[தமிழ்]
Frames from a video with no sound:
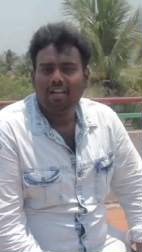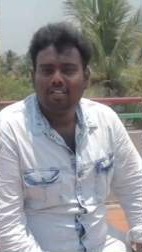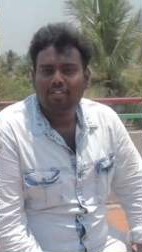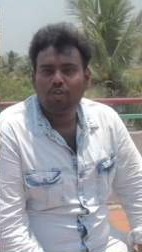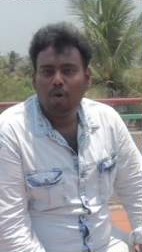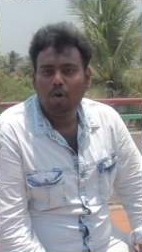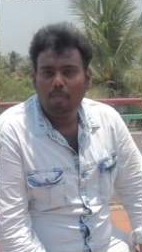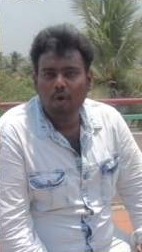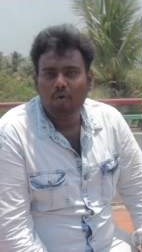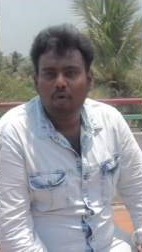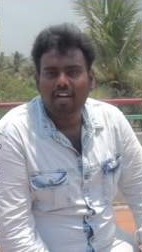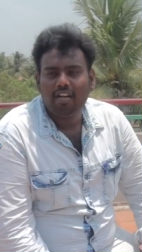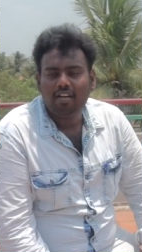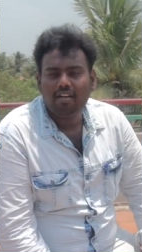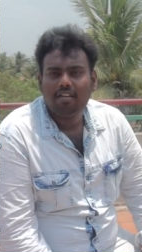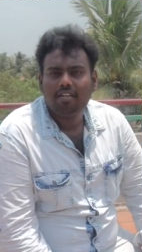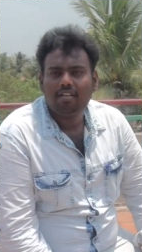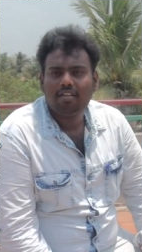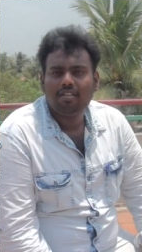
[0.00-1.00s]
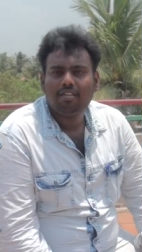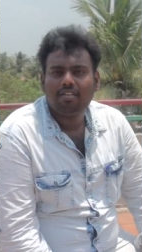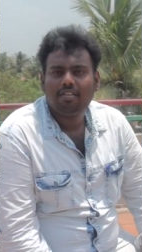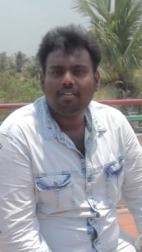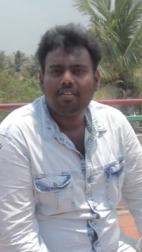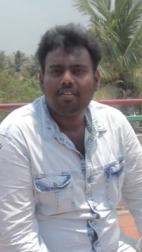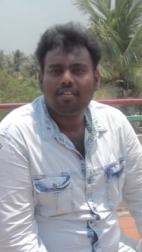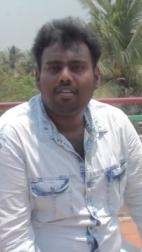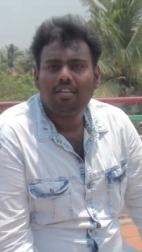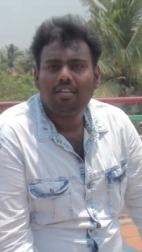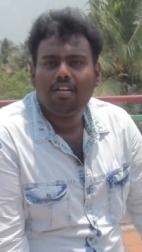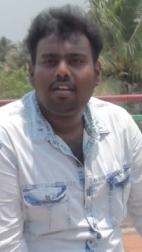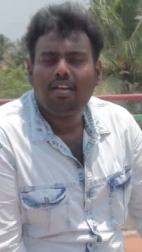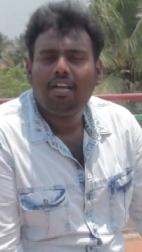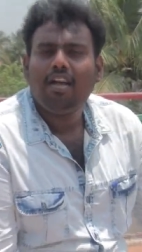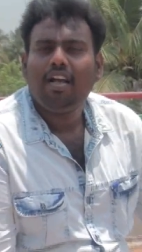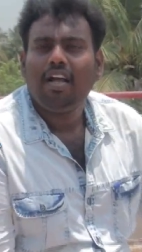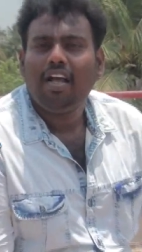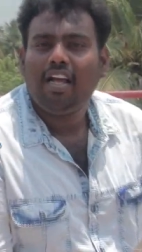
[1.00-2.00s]
ஹேஸ் நோ பவுண்ட்ரி
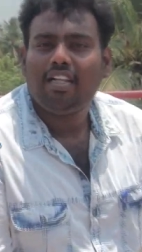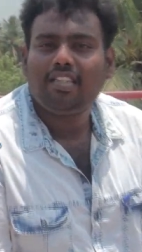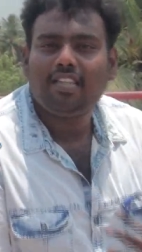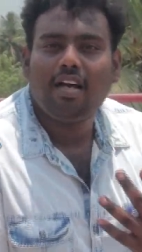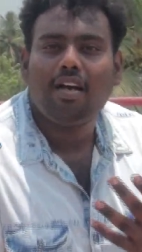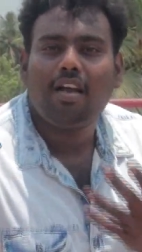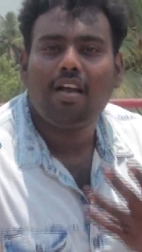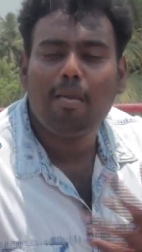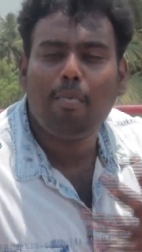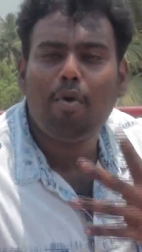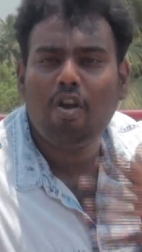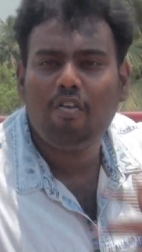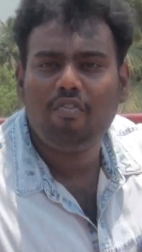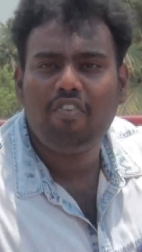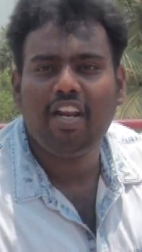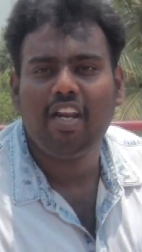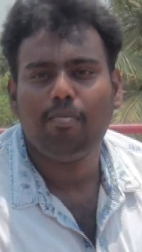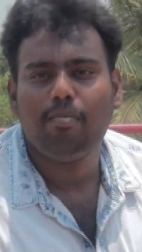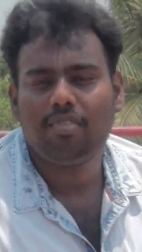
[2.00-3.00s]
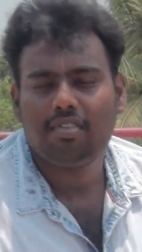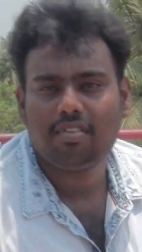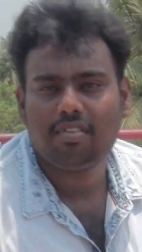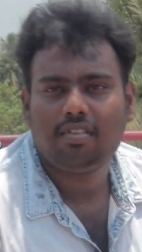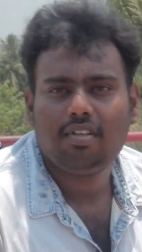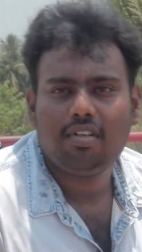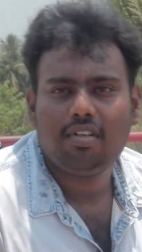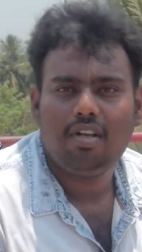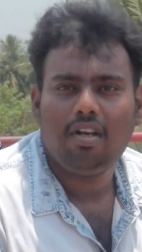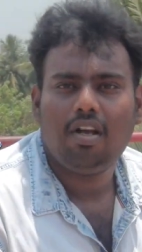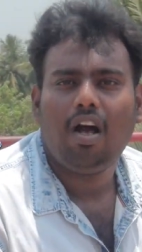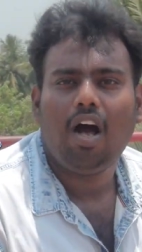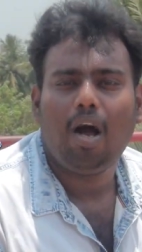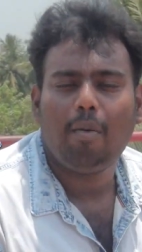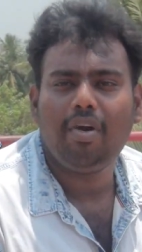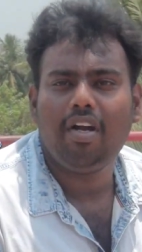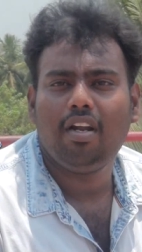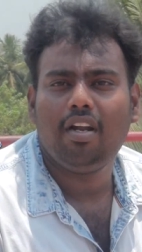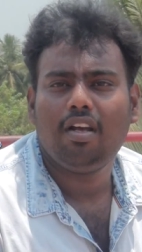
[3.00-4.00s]
இட்ஸ் அ ரிபன் ஆஃப் ட்ரீம்ஸ்
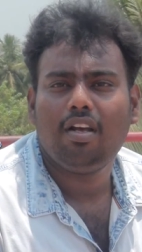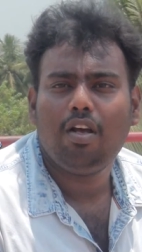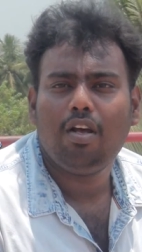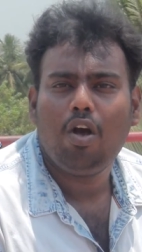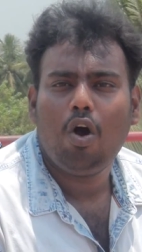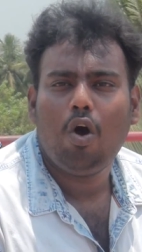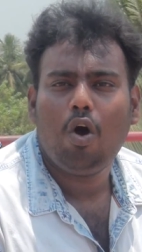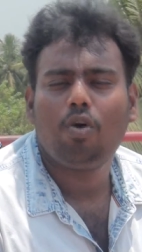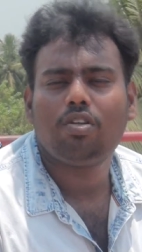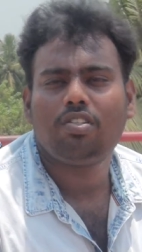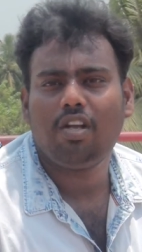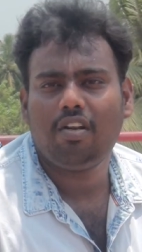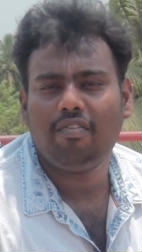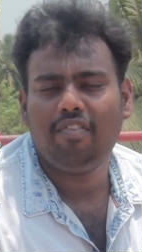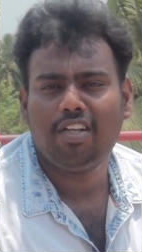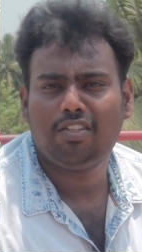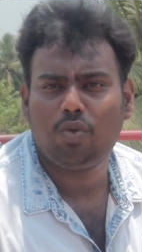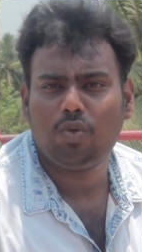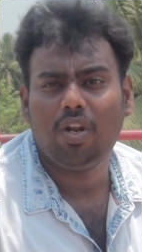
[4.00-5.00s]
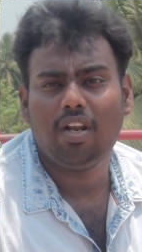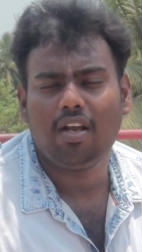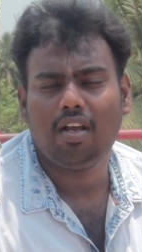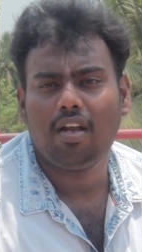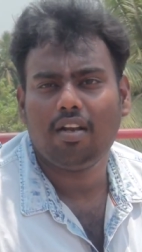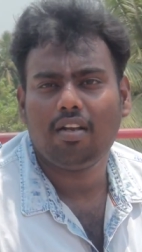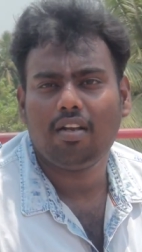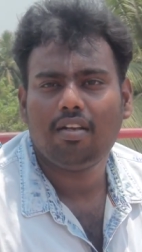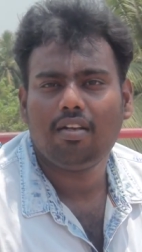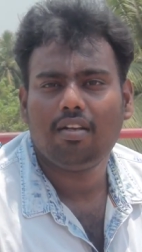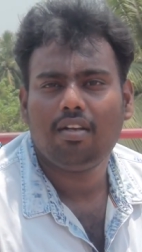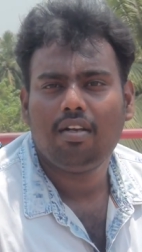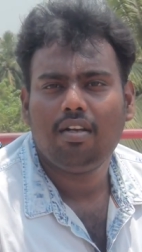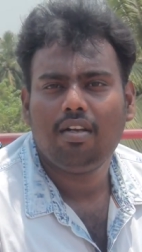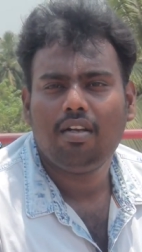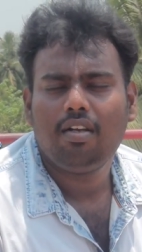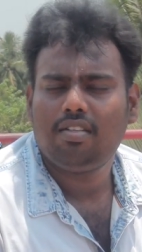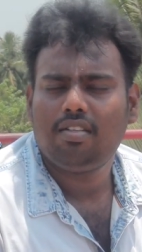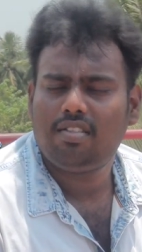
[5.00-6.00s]
அப்படின்னு ஒரிசான் பில் சொல்லியிருக்காரு
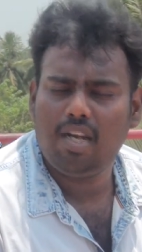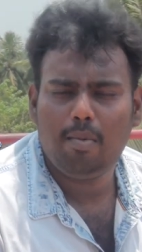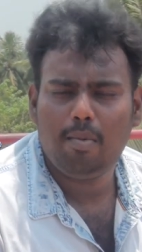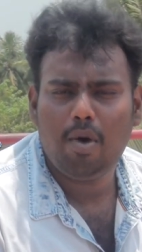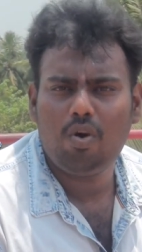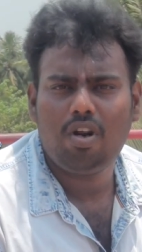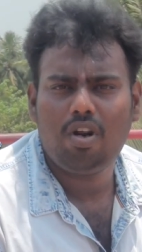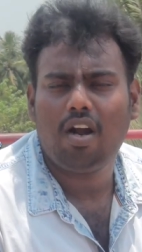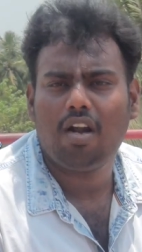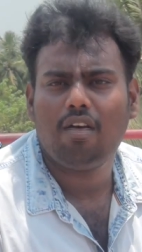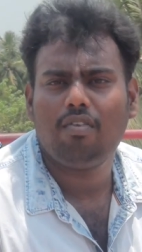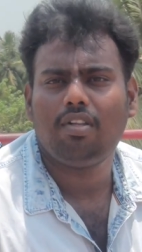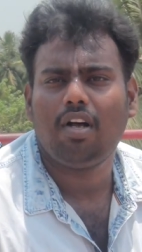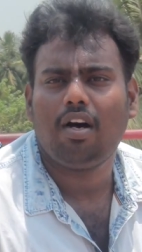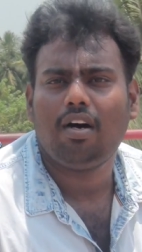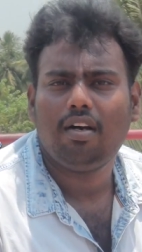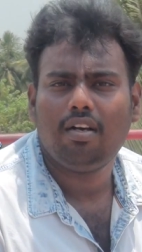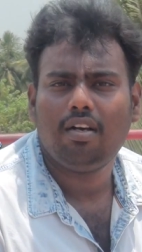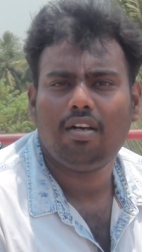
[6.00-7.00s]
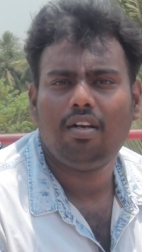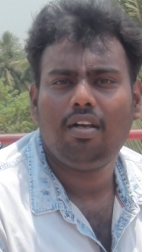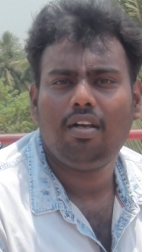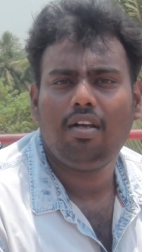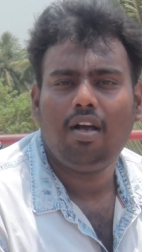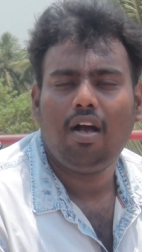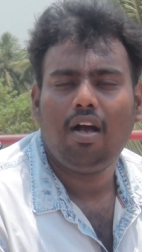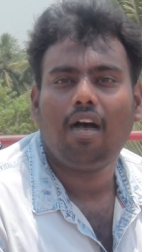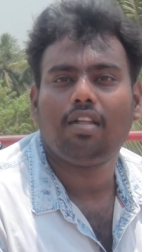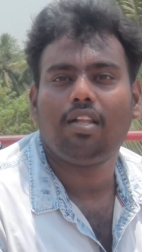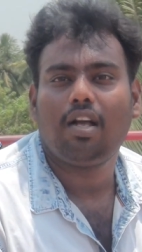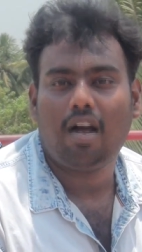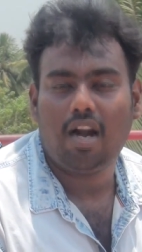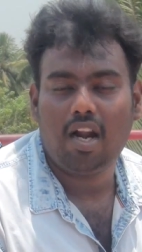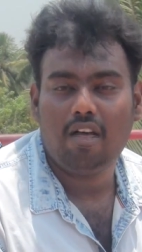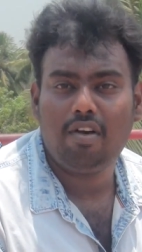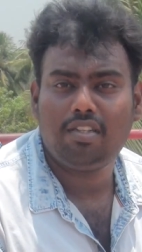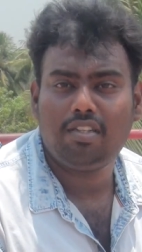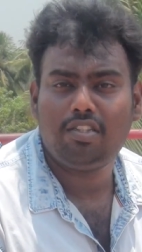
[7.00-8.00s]
சினிமா ஒரு கனவு தான் அந்த
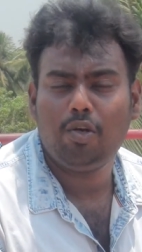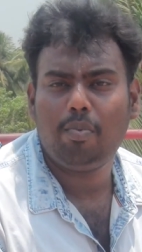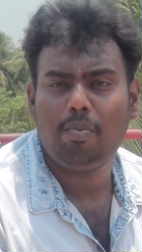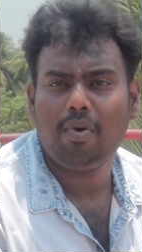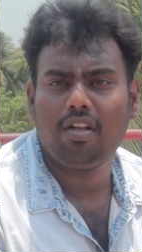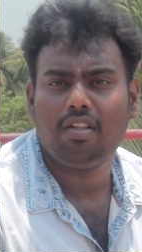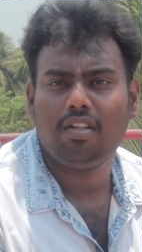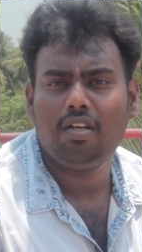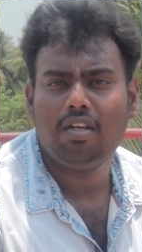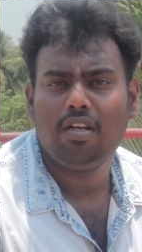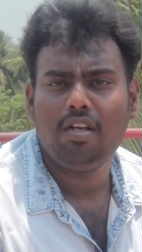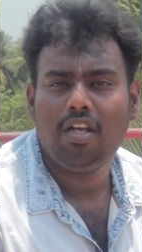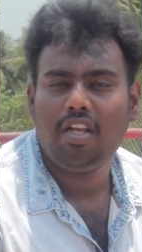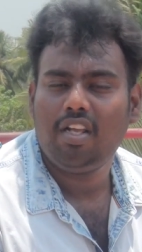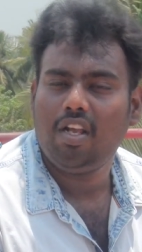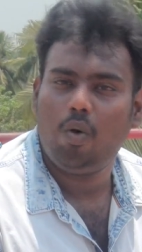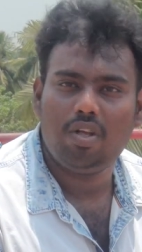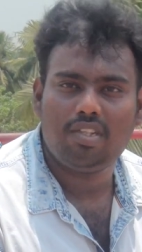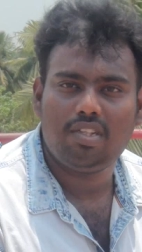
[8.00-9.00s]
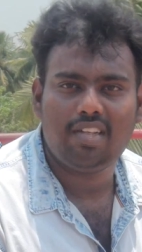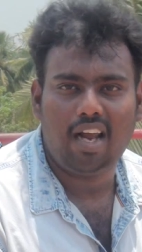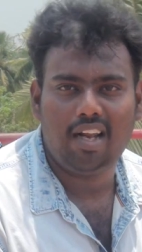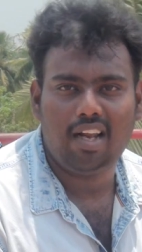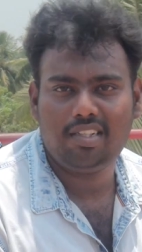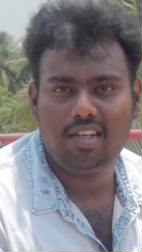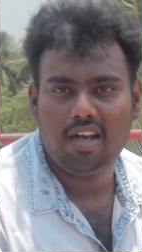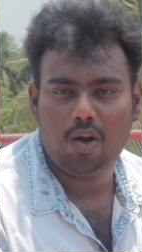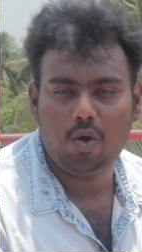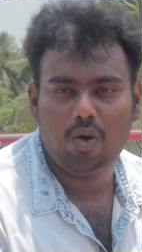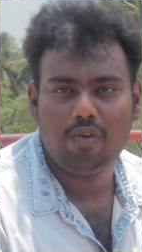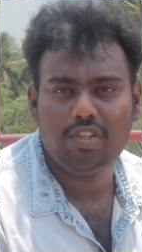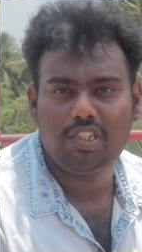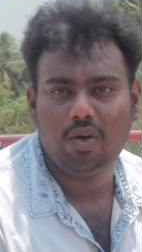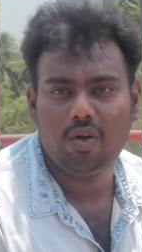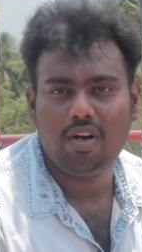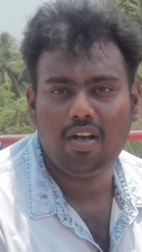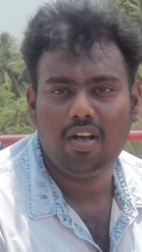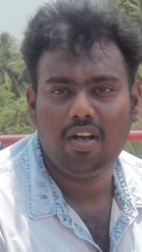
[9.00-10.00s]
கனவை அச்சீவ் பண்ணுறது எவ்வளோ சேலஞ்சிங்கான ஒரு
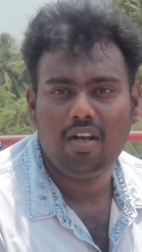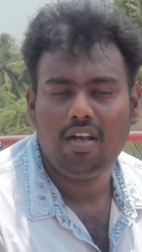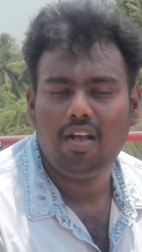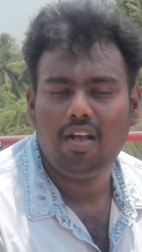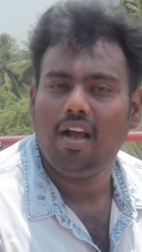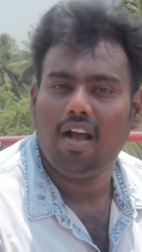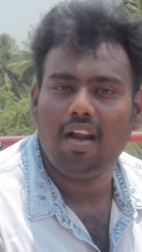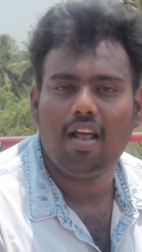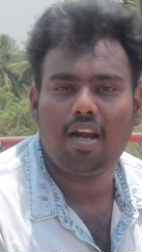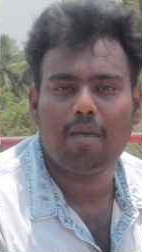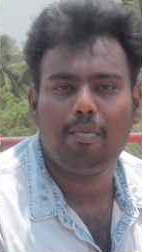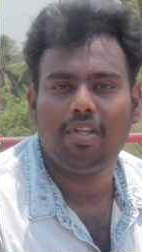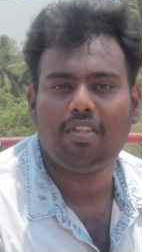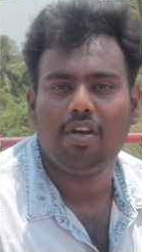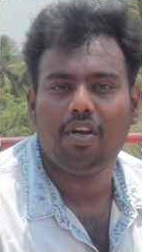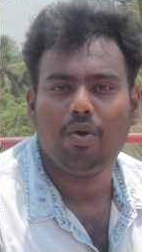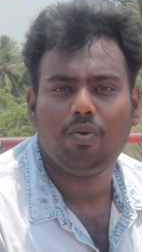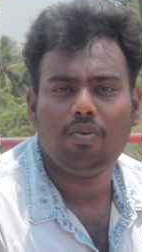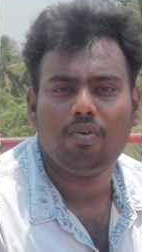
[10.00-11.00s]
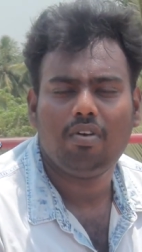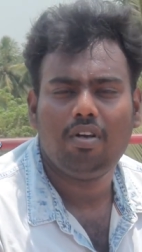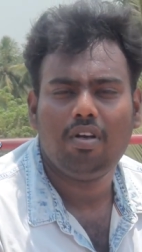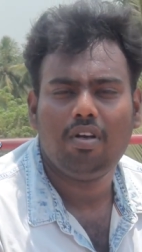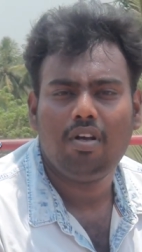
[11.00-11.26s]
விஷயம் என்ன எல்லாருக்குமே தெரியும்